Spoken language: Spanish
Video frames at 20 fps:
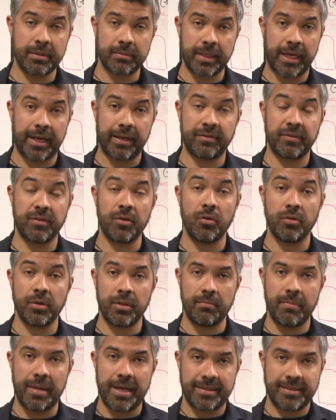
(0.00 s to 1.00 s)
creación
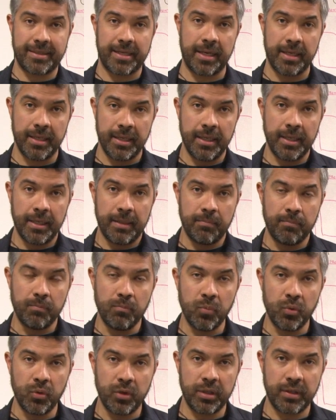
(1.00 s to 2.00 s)
de masa
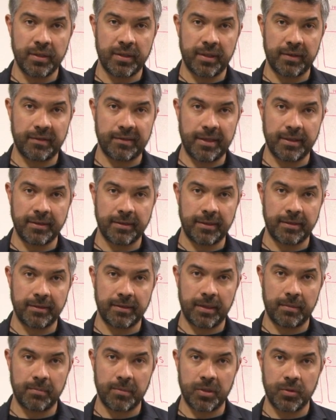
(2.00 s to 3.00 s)
muy interesante en
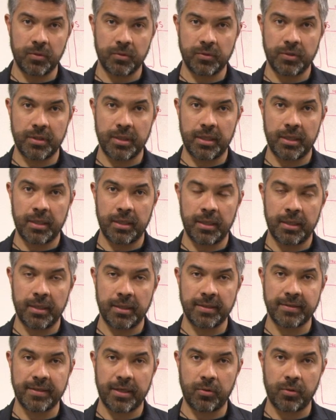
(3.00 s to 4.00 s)
términos de
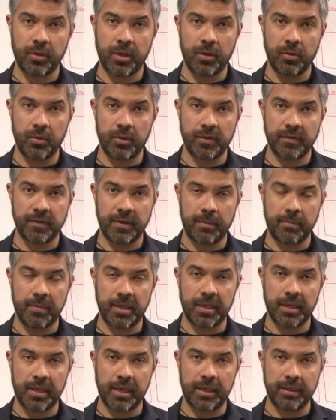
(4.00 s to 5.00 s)
desarrolladores en
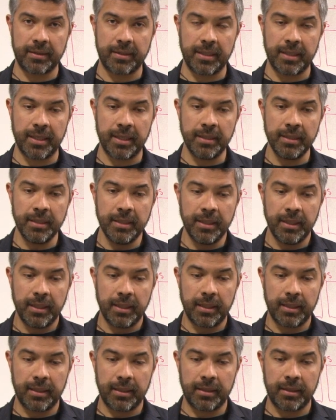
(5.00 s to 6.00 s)
América Latina,
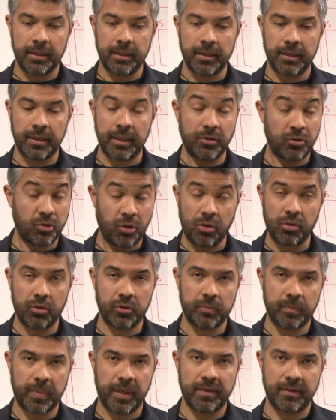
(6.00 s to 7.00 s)
eh, en todos
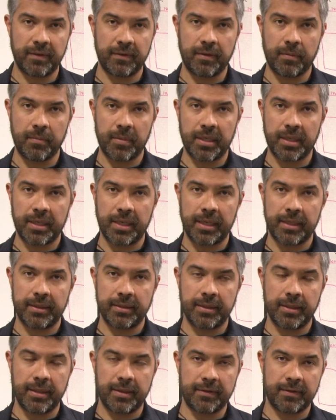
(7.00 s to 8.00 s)
los países de América
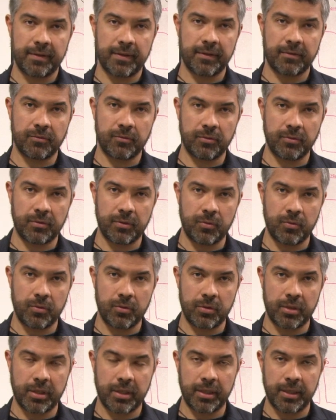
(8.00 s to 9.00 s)
Latina, así que estoy
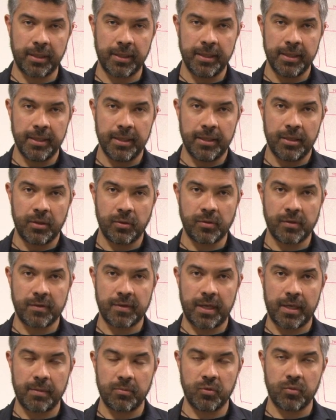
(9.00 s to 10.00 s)
seguro que nos
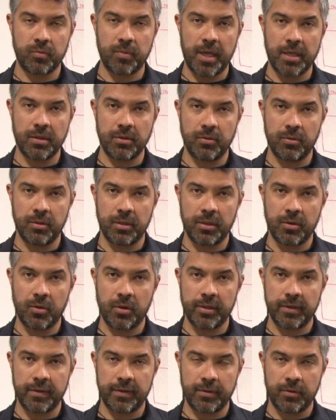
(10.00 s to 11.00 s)
estaremos viendo y
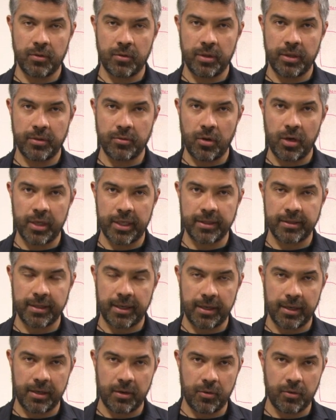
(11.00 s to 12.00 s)
no le, no, no le
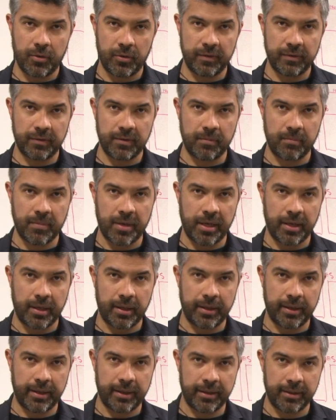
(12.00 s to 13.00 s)
quitaré el ojo de
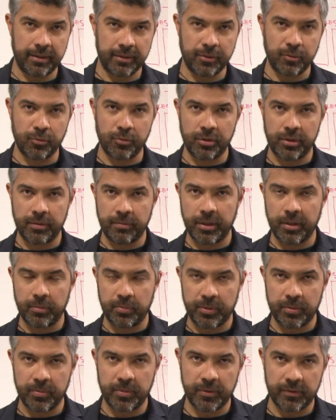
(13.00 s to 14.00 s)
encima al Google
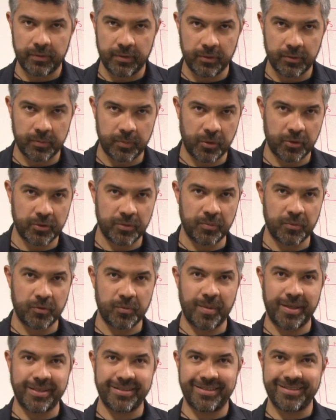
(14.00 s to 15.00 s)
Developer Boss en los
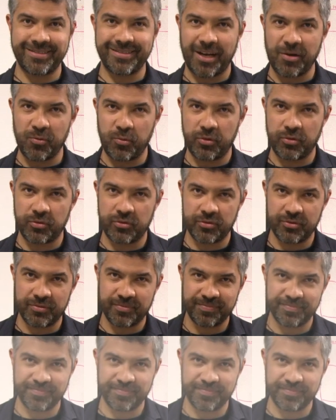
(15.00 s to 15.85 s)
próximos meses. Saludos.